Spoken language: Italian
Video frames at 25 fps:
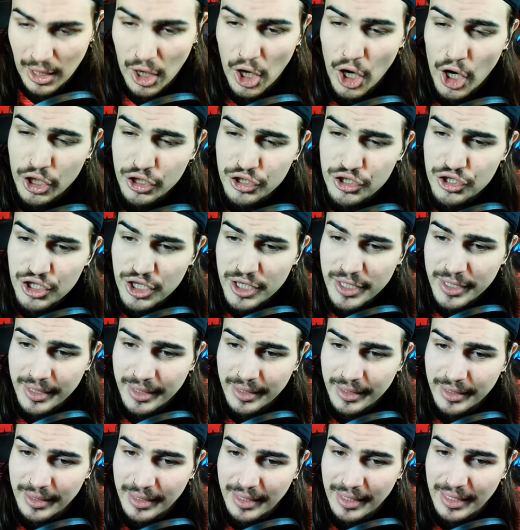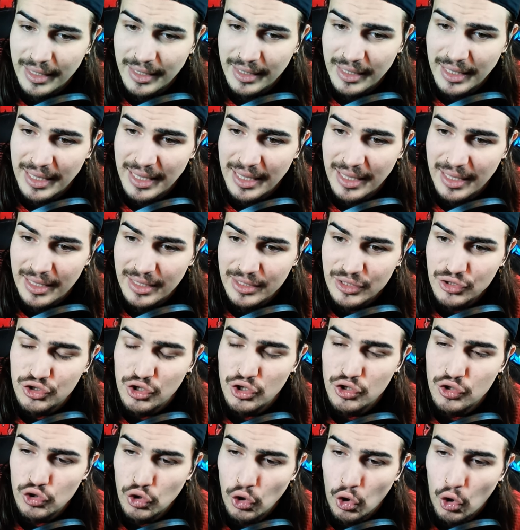Oggi
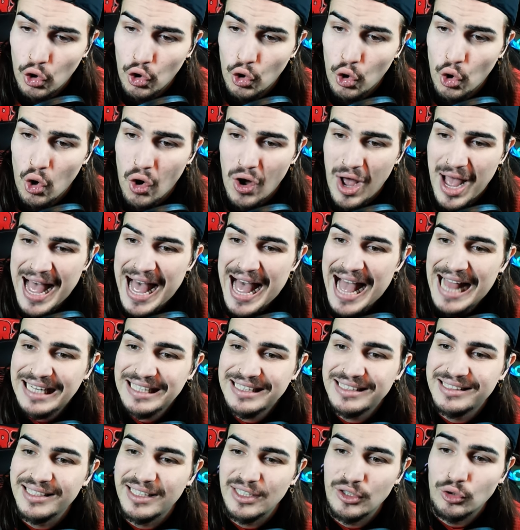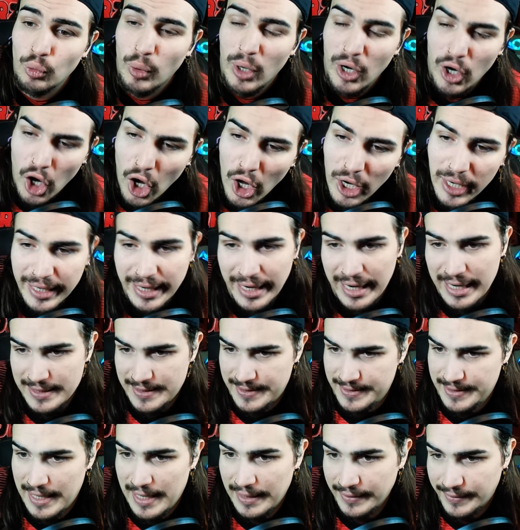ci sono altri due gol
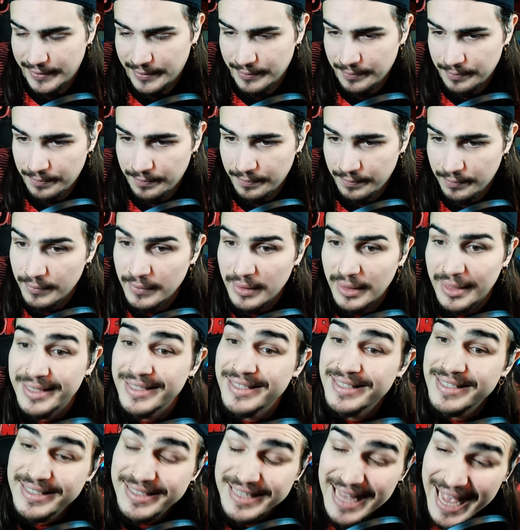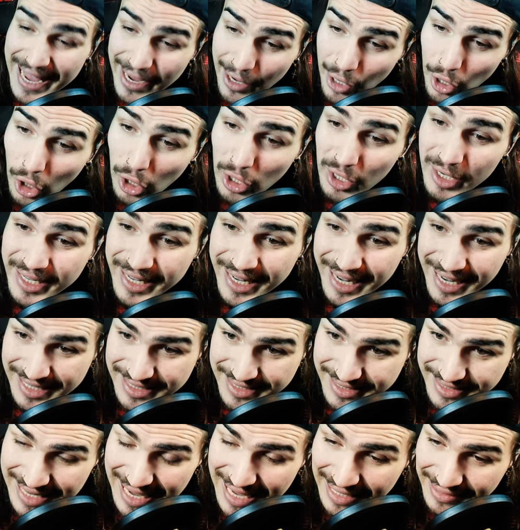incassati. Sei gol
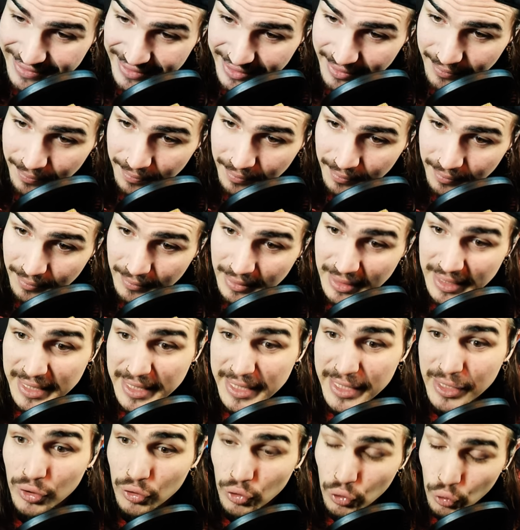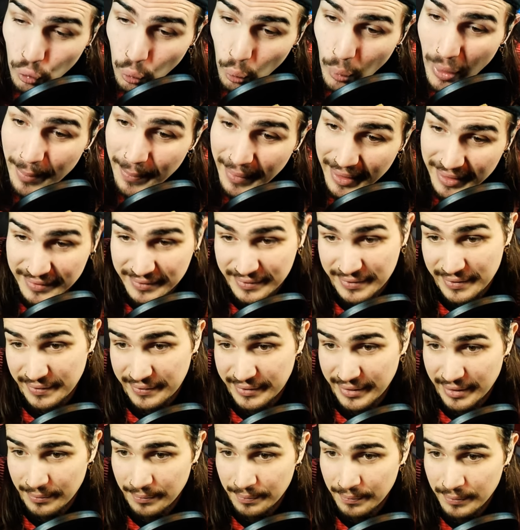incassati in due
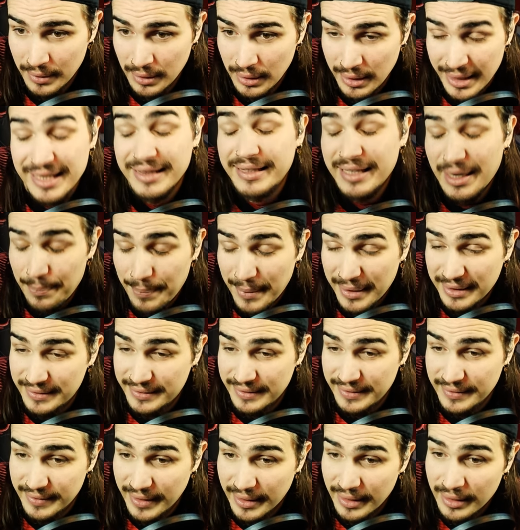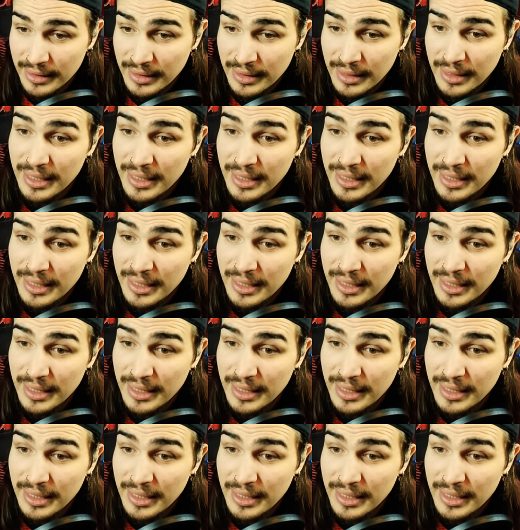partite. In tre partite.